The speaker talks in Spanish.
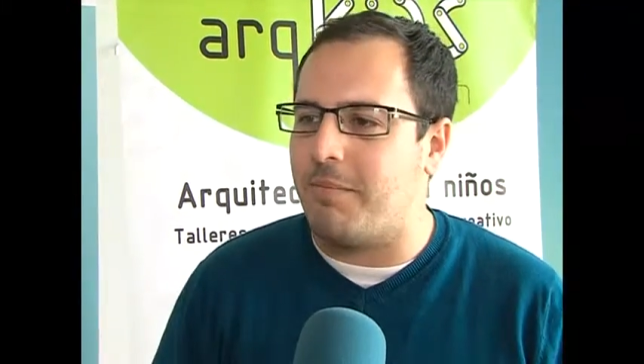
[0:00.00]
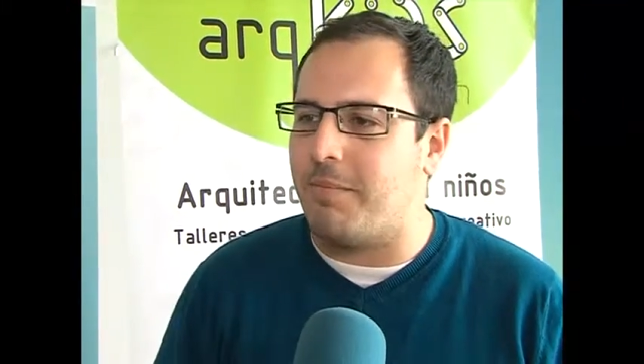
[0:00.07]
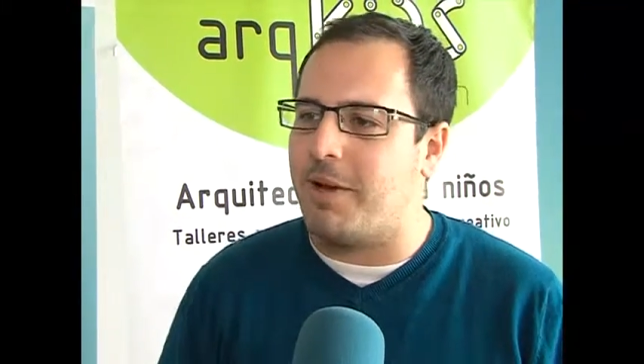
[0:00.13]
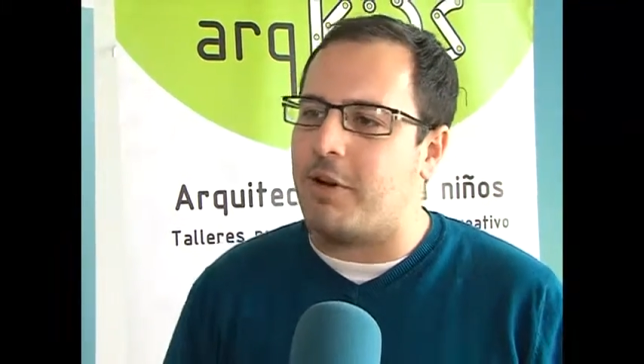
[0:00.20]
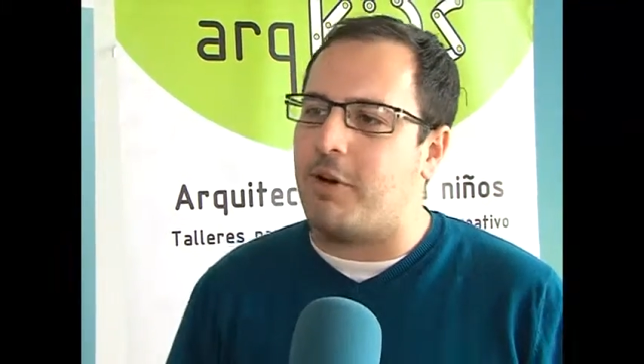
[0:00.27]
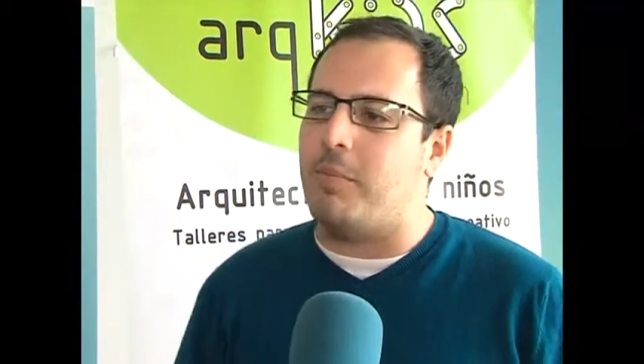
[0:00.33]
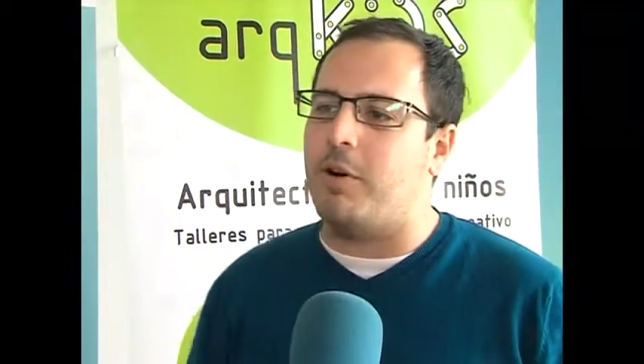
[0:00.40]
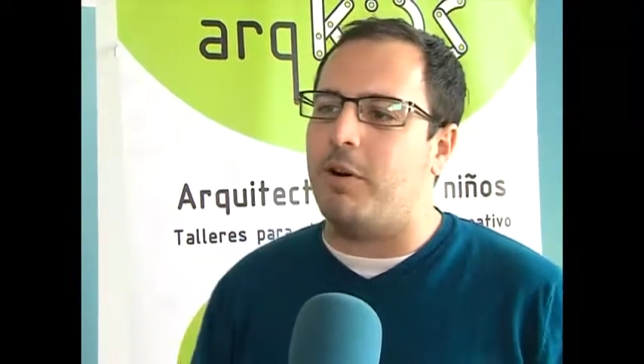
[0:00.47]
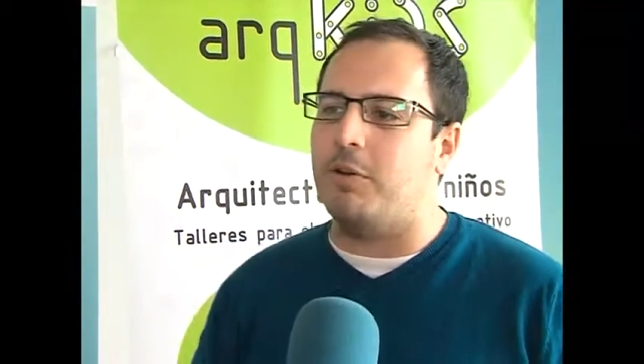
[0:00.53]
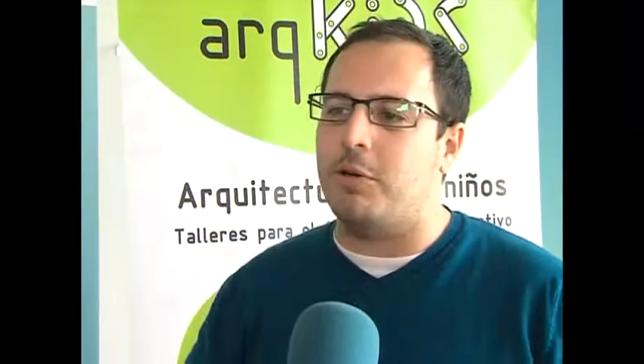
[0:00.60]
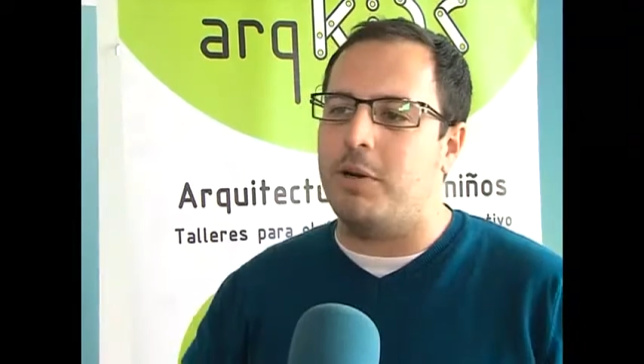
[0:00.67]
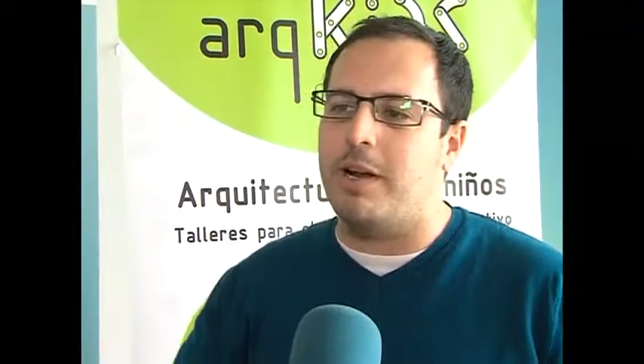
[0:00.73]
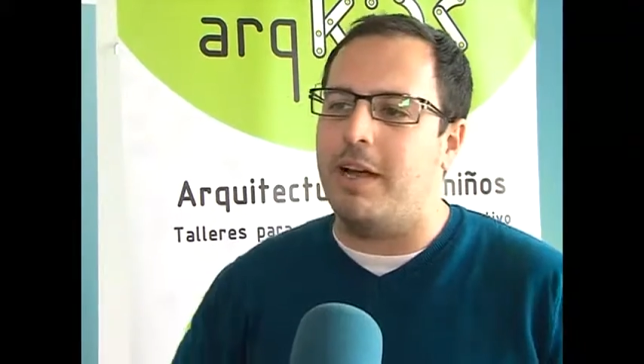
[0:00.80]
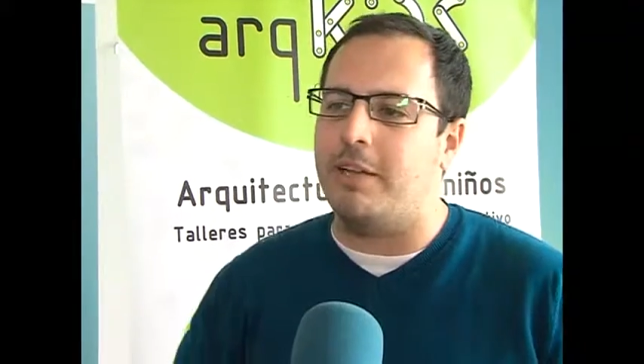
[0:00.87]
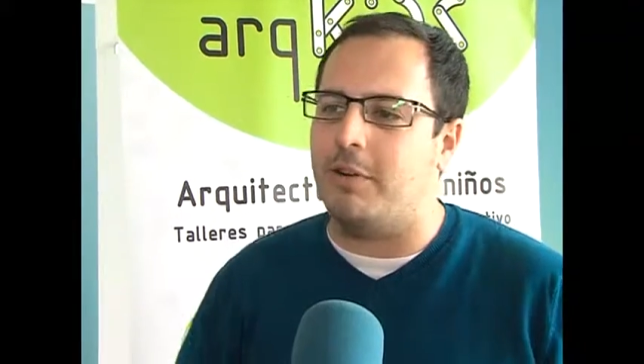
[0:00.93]
ver cómo
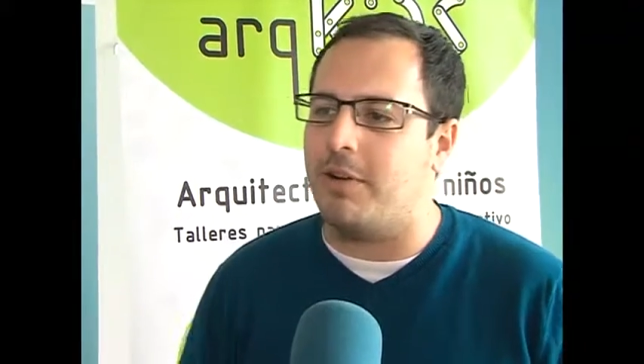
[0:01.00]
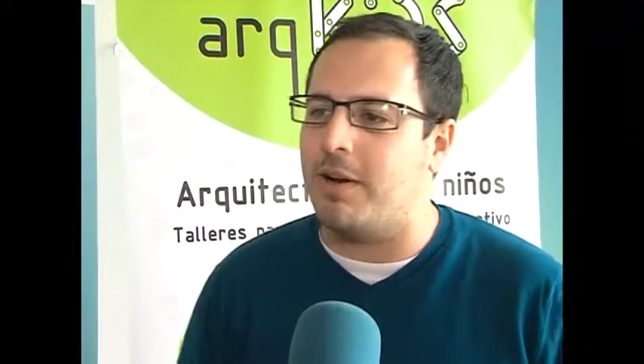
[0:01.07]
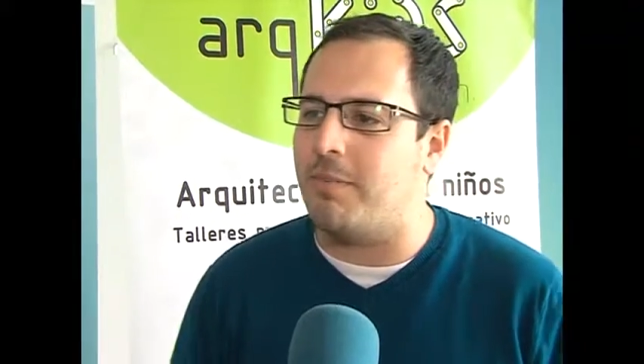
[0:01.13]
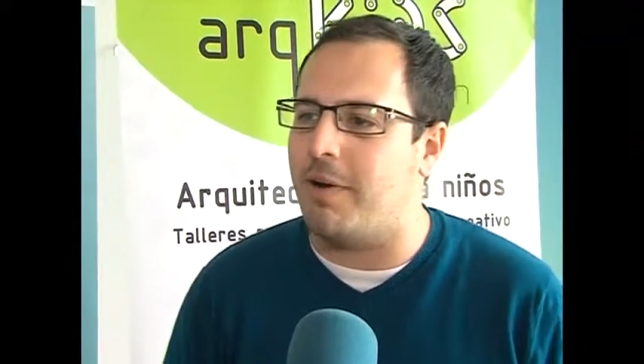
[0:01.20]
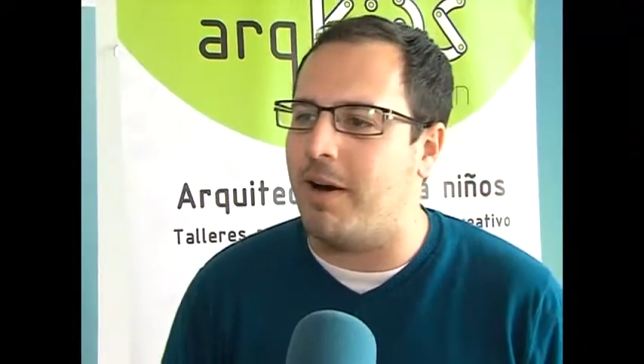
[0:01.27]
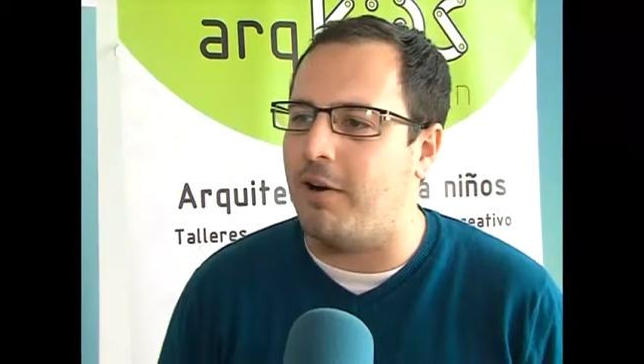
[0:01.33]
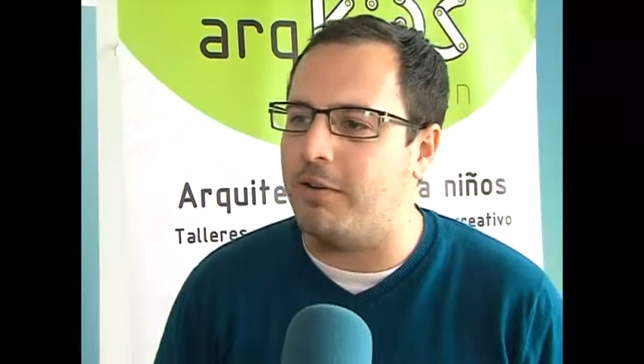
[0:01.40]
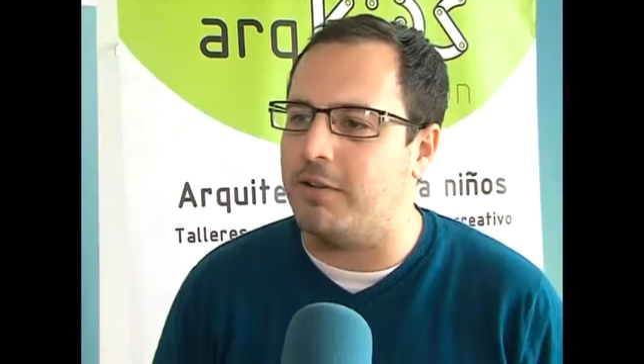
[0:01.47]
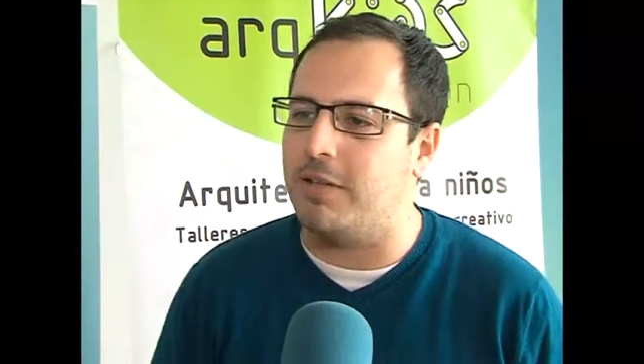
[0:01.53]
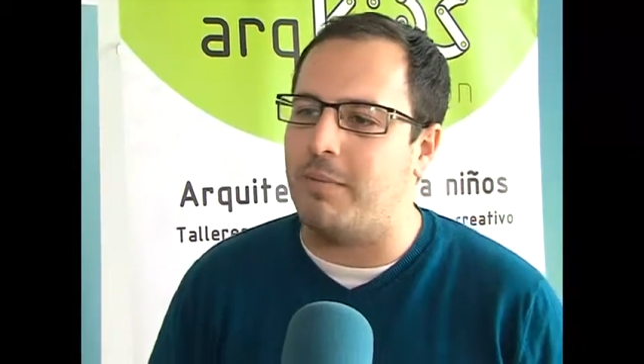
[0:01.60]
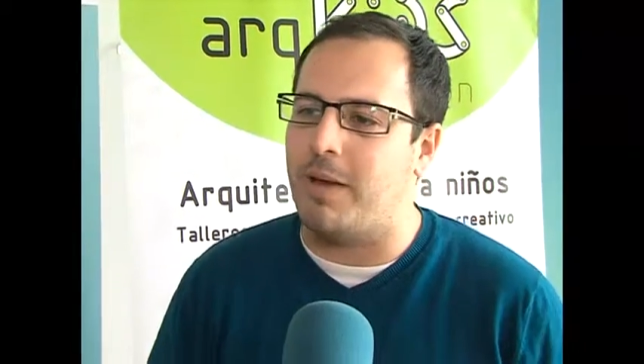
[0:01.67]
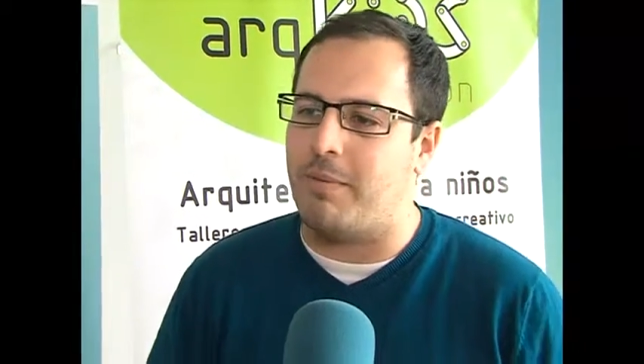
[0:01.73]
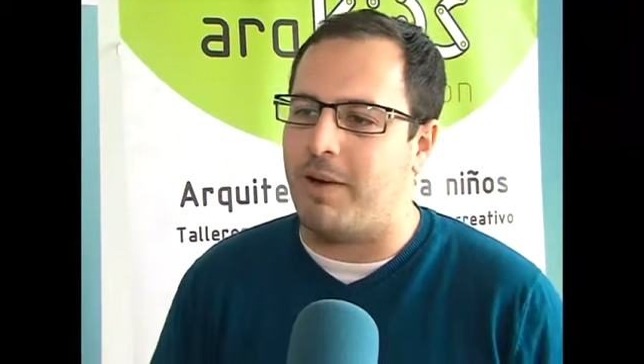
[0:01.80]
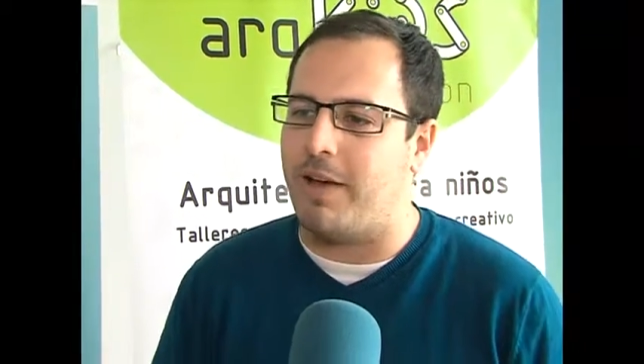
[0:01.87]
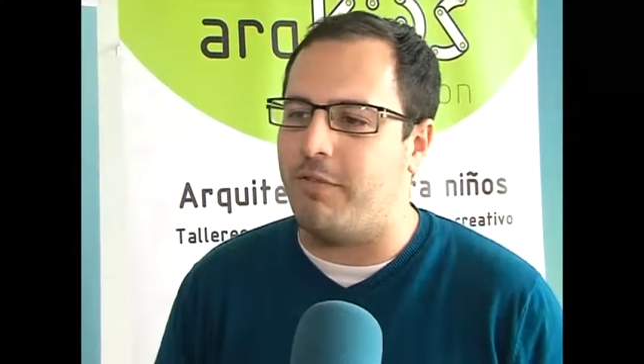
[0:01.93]
construir la torre más óptima
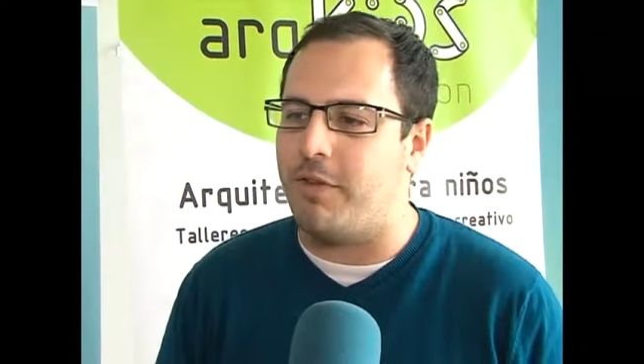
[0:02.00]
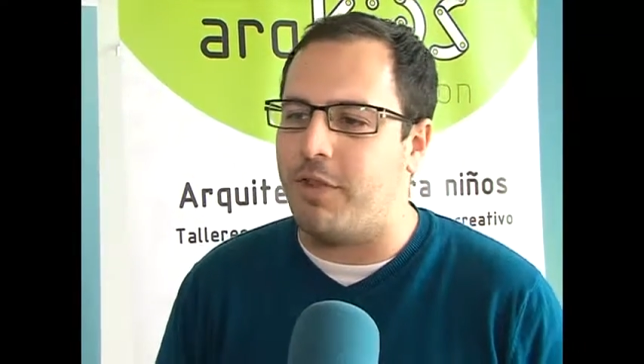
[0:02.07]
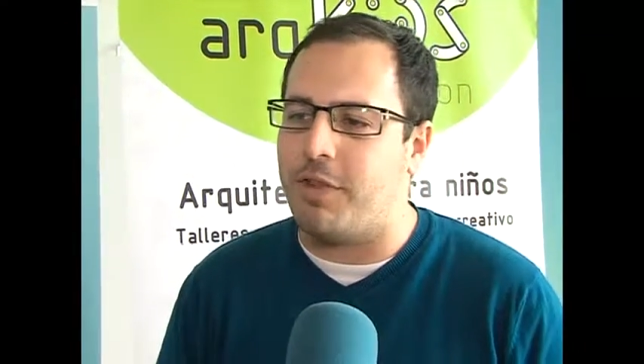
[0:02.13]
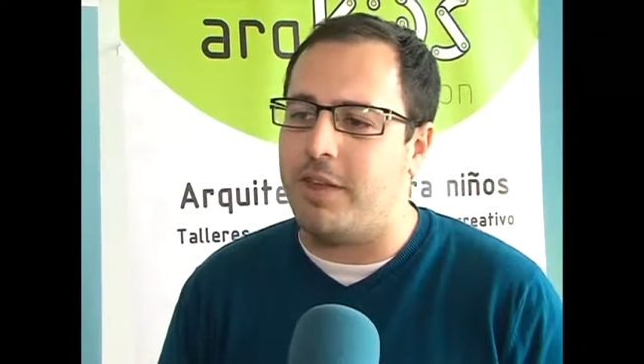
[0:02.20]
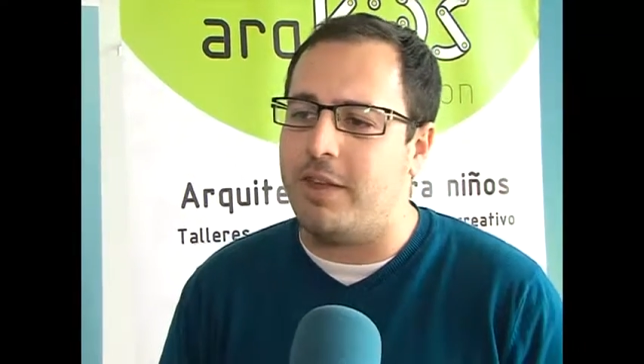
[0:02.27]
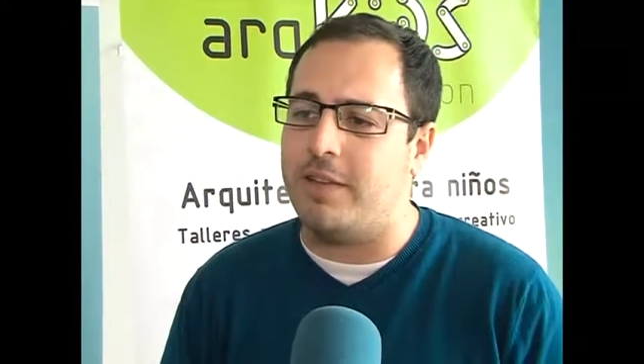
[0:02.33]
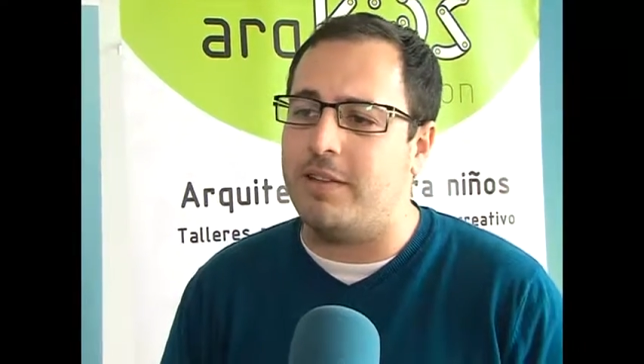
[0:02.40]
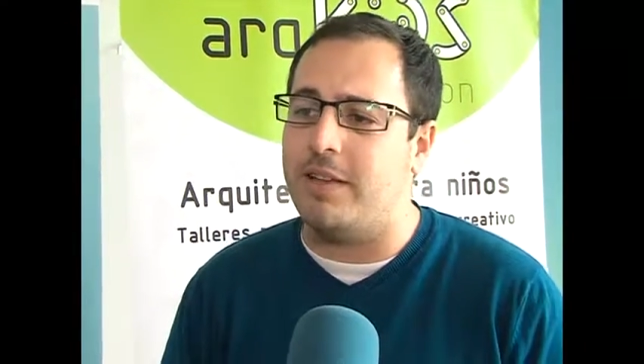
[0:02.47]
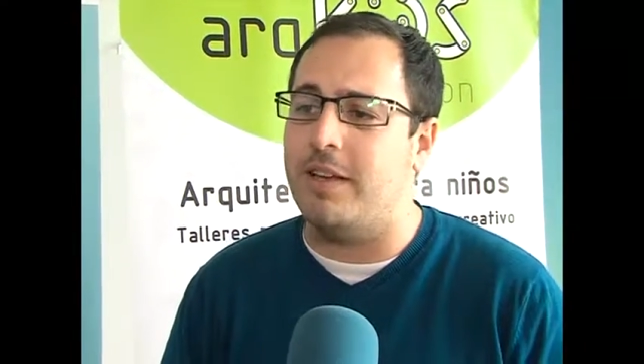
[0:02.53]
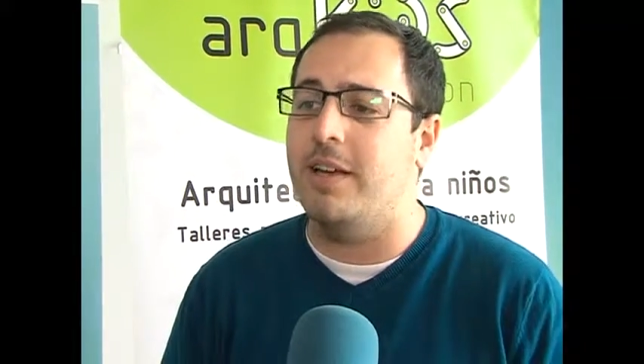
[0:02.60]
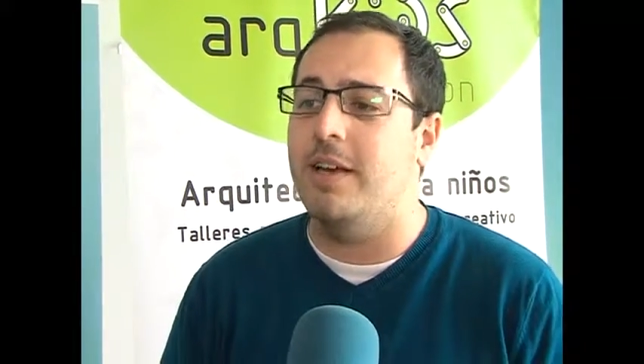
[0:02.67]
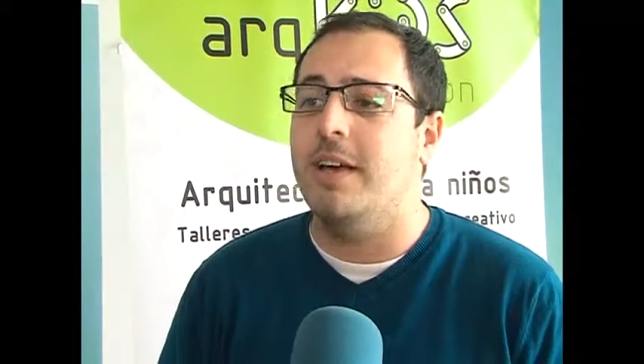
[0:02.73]
y más eficiente